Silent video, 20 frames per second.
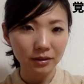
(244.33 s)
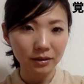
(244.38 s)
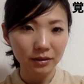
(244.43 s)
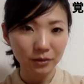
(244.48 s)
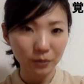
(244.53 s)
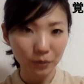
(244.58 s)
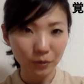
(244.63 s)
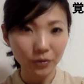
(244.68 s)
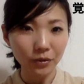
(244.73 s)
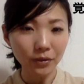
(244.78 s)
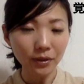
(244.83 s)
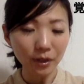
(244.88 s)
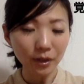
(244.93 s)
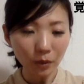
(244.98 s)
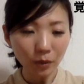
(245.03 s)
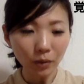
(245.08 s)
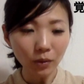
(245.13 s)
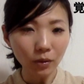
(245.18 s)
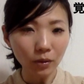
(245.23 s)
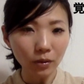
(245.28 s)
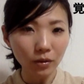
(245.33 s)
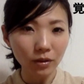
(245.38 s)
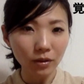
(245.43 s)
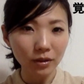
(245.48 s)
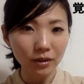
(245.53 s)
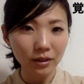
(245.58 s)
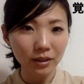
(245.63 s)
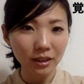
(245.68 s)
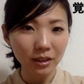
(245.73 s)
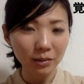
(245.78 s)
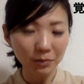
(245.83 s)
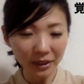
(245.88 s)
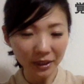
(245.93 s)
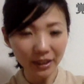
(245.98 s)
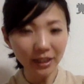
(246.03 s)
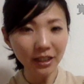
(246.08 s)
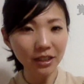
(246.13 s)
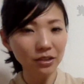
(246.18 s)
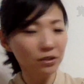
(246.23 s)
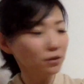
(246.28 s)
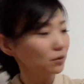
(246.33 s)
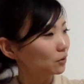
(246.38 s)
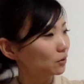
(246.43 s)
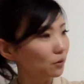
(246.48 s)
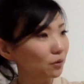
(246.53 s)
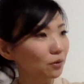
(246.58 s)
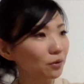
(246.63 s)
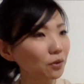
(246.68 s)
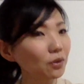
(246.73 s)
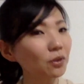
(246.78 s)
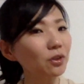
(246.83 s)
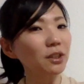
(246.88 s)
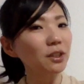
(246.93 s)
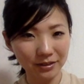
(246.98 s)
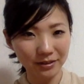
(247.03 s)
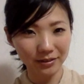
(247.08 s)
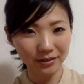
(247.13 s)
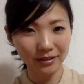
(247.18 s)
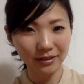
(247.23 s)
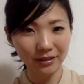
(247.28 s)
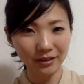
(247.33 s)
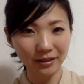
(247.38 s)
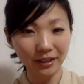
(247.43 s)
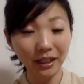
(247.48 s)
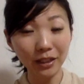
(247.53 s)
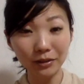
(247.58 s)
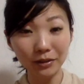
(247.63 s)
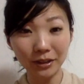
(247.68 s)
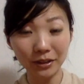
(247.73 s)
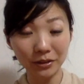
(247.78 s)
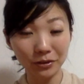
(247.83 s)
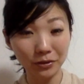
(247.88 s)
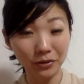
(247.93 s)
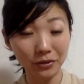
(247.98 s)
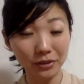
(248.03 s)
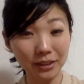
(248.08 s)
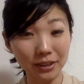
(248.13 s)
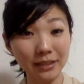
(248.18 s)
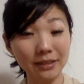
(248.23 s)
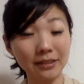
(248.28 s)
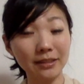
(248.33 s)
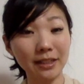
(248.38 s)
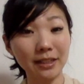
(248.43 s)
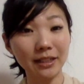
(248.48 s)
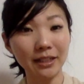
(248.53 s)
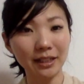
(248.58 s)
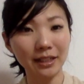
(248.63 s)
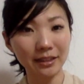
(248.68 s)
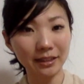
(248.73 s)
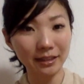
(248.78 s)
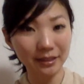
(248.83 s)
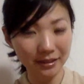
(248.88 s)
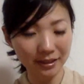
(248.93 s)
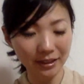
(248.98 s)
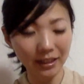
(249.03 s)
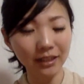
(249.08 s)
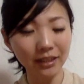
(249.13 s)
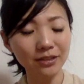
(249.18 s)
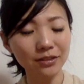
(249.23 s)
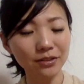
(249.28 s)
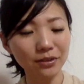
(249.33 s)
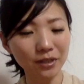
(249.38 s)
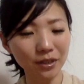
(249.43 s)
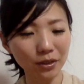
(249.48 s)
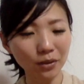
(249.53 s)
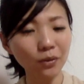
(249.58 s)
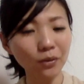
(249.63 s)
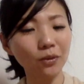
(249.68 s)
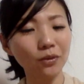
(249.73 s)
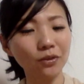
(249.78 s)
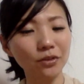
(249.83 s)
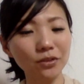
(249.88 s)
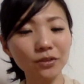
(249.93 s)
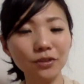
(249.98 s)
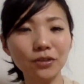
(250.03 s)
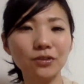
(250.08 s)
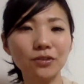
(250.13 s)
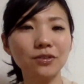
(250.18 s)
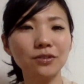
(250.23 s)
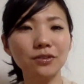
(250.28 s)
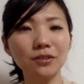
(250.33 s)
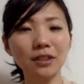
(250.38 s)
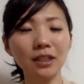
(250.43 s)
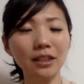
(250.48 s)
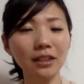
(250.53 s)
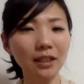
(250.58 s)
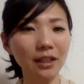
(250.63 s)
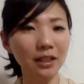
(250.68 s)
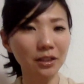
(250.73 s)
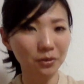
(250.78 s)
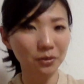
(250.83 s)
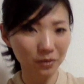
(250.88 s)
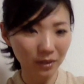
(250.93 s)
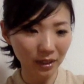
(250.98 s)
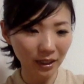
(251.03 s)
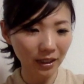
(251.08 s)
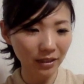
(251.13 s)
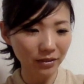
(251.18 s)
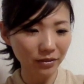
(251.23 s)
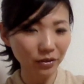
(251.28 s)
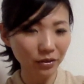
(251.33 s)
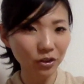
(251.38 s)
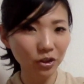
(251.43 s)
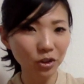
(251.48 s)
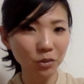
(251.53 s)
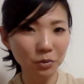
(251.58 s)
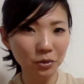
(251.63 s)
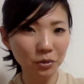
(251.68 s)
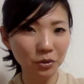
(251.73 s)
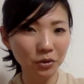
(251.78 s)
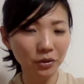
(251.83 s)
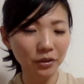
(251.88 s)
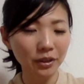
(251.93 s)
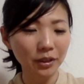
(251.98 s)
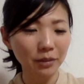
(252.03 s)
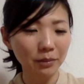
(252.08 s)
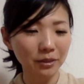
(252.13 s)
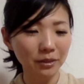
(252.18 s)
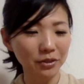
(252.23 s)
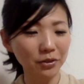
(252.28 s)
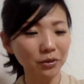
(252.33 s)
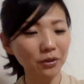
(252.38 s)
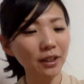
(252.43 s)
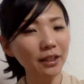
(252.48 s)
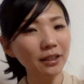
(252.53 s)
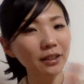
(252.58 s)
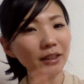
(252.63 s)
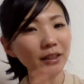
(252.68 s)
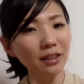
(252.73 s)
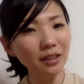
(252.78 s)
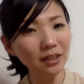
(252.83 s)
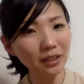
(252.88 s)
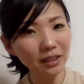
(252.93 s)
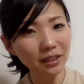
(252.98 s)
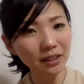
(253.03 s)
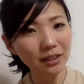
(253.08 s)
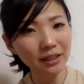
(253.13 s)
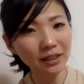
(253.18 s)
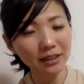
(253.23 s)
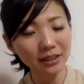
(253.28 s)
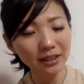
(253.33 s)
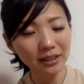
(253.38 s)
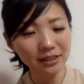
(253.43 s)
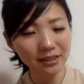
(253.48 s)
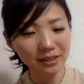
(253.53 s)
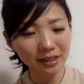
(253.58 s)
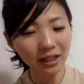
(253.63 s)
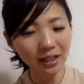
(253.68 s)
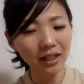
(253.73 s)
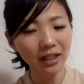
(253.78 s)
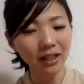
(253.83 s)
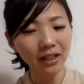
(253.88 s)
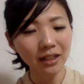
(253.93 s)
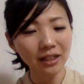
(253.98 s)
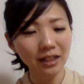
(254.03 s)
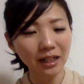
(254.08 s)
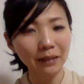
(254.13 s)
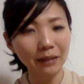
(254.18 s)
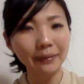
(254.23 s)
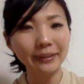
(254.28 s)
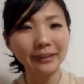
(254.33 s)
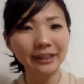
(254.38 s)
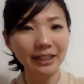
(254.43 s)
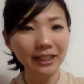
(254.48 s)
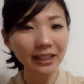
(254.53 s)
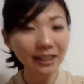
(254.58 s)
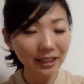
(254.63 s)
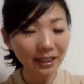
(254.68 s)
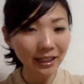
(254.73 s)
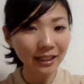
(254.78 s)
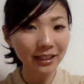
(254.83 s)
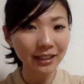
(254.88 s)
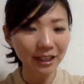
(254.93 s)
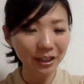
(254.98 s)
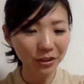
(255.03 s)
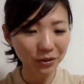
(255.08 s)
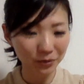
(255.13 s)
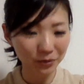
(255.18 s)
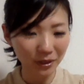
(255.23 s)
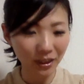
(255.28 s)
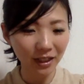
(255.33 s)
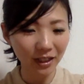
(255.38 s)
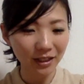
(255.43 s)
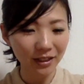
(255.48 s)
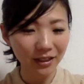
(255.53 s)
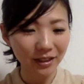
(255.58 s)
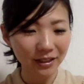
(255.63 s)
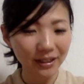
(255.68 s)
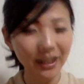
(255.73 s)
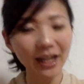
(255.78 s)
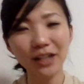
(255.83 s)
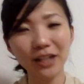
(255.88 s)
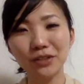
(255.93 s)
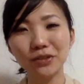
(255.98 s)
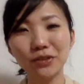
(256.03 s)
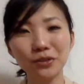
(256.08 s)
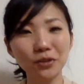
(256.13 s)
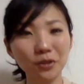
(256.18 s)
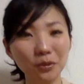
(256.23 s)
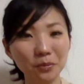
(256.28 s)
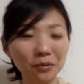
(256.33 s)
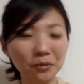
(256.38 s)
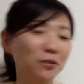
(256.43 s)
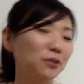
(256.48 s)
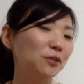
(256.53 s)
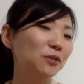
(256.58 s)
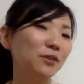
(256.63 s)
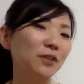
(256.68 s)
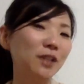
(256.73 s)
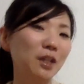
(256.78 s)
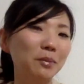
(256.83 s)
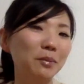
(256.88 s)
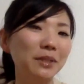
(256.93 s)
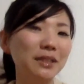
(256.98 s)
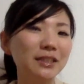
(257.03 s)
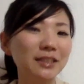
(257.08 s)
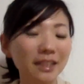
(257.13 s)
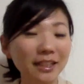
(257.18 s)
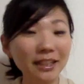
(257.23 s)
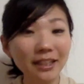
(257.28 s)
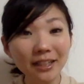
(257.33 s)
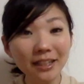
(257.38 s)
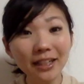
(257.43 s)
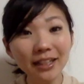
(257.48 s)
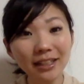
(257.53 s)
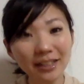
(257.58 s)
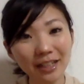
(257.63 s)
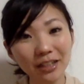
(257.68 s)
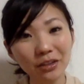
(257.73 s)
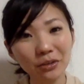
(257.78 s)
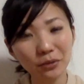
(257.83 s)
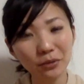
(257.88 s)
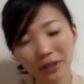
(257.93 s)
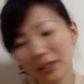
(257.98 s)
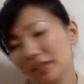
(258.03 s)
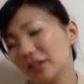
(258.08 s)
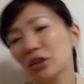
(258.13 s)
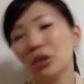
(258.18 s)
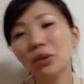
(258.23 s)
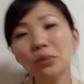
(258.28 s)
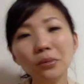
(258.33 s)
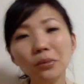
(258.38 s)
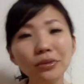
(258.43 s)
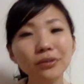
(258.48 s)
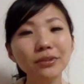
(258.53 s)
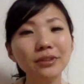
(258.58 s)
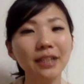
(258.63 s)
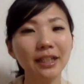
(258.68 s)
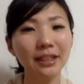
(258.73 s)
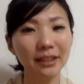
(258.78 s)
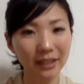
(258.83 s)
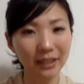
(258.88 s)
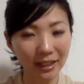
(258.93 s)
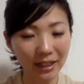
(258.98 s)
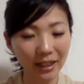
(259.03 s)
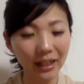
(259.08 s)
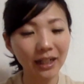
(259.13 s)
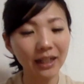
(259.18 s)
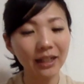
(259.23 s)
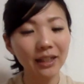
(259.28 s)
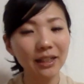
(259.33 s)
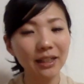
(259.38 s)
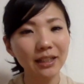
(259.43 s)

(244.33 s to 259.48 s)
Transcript: そう、それを今現状の楽なその人生観ですか、それをずっと続けたいのか、それとも、まあ、将来的に何かしら変わっていきたいなとか、いや、スノーボードとかめっちゃ行きたいなとかって思うんだったら、